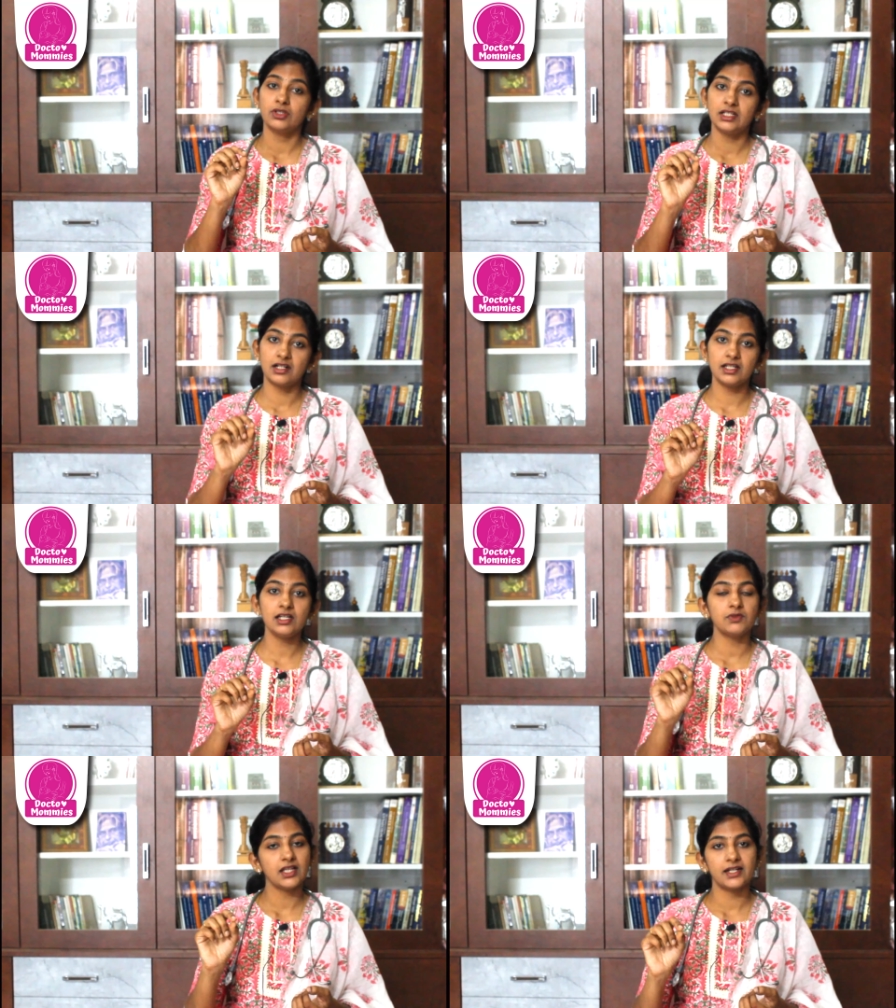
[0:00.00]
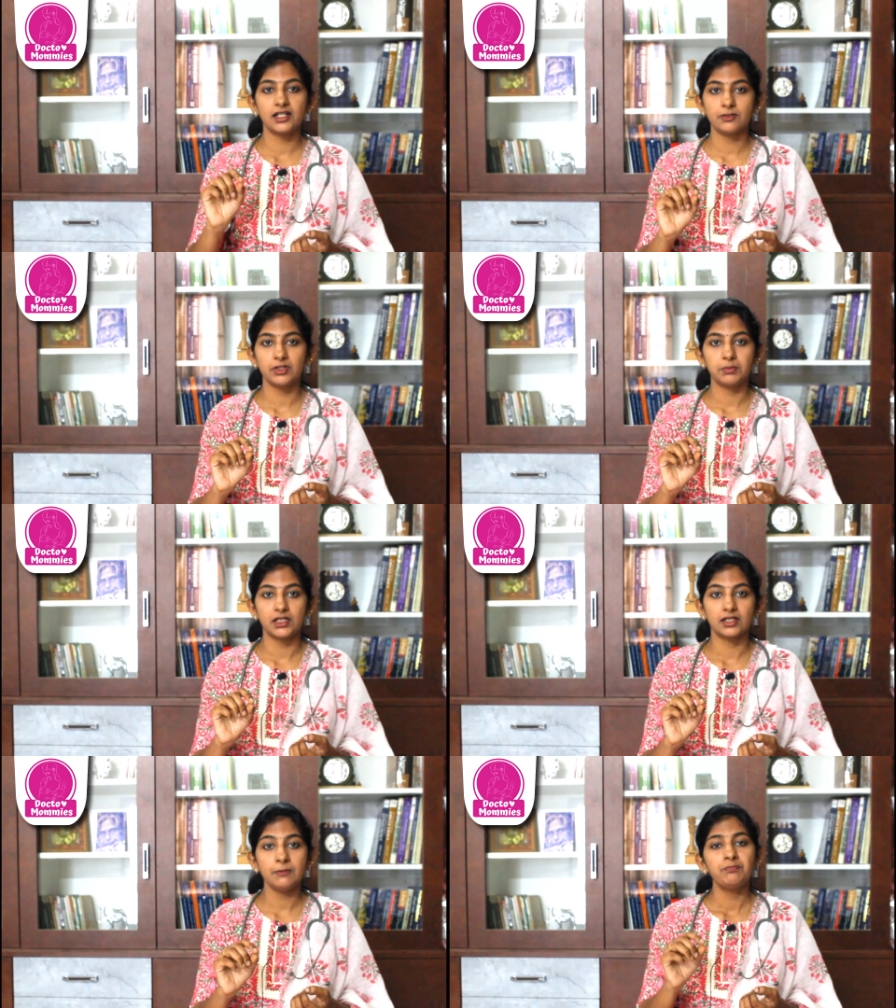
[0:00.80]
ஸோ அந்த ட்ரிகர் வந்து ஐடென்டிஃபை
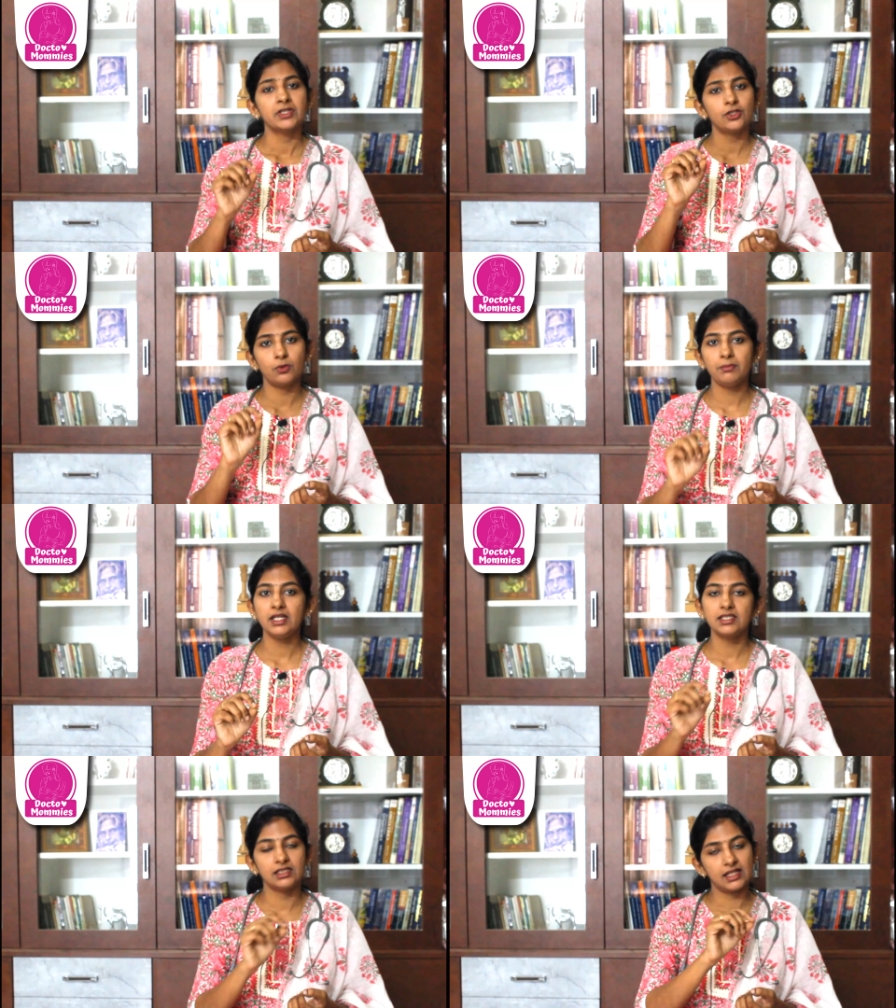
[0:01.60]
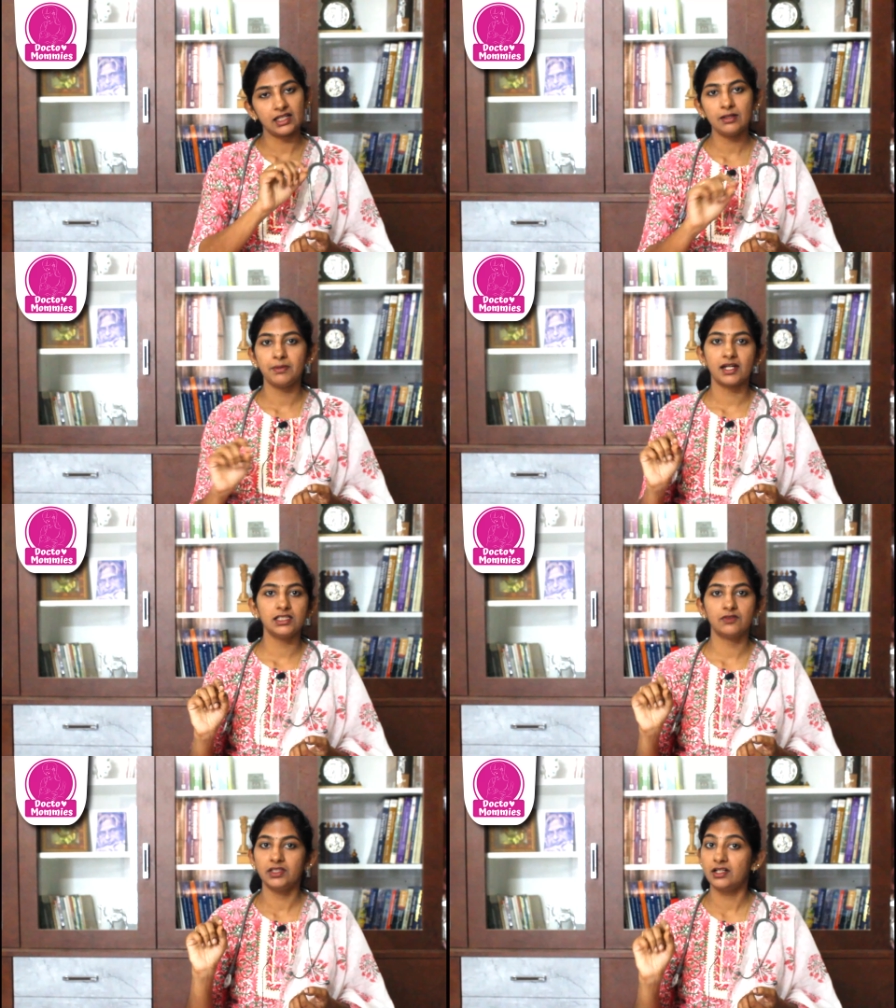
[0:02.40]
பண்ணுங்கள் இது ரொம்ப ஈஸி நிறைய
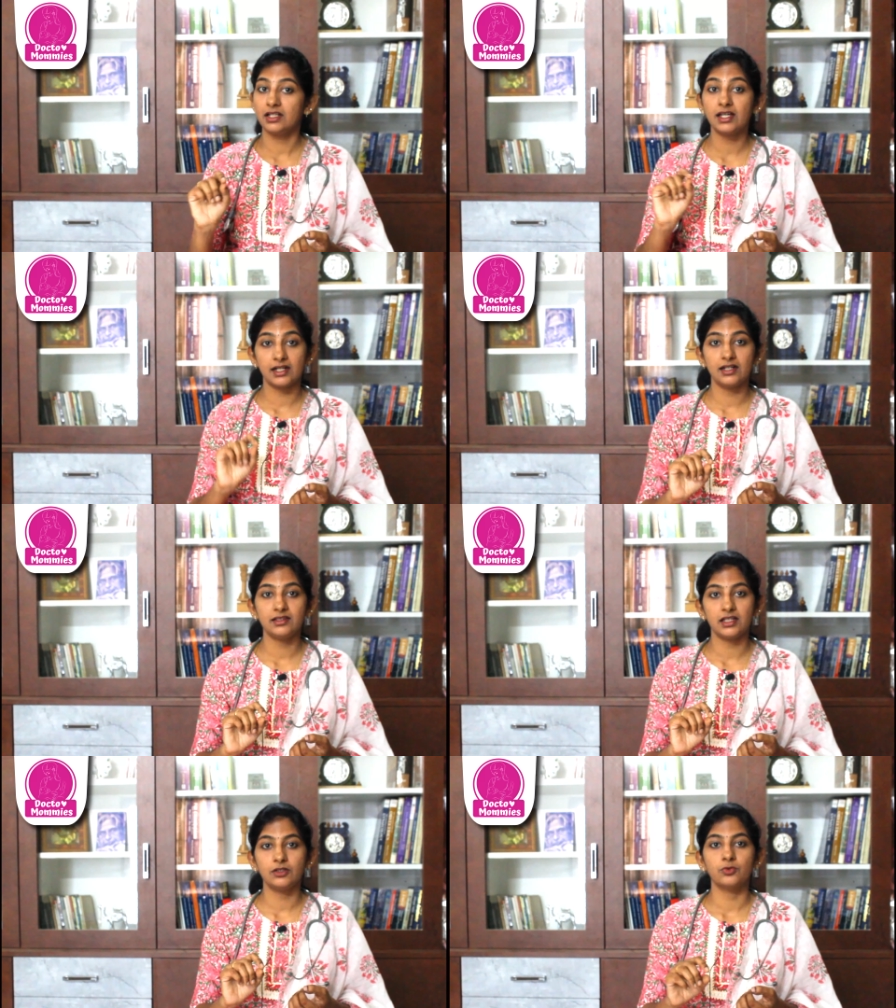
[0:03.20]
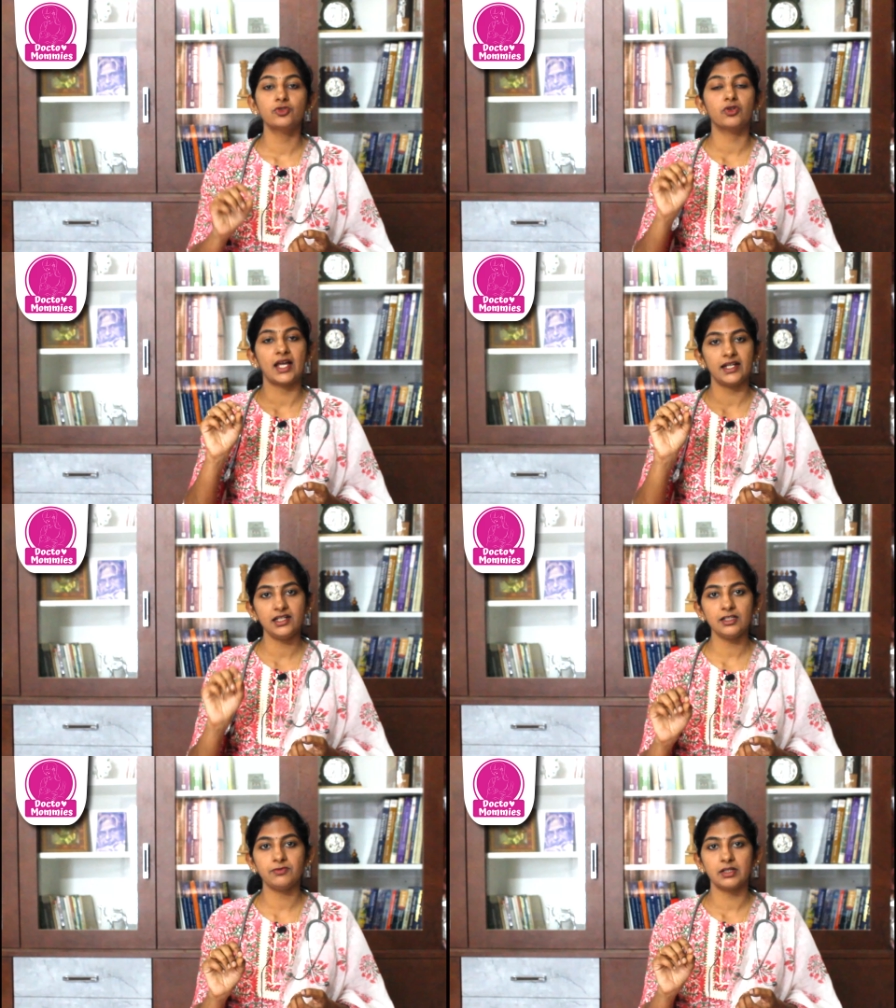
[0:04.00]
பேரண்ட்ஸ்க்கு வந்து ட்ரிகர் என்னன்னு தெரியும் ஸோ அதை
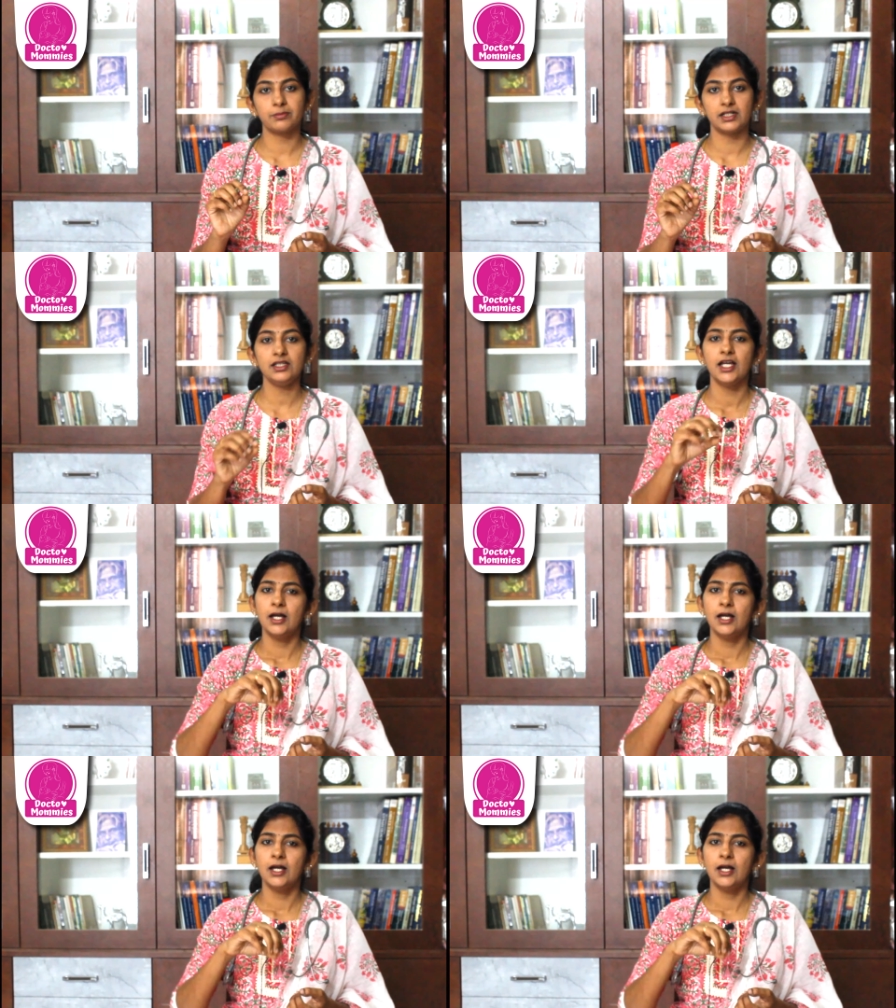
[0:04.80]
ஐடென்டிஃபை பண்ணி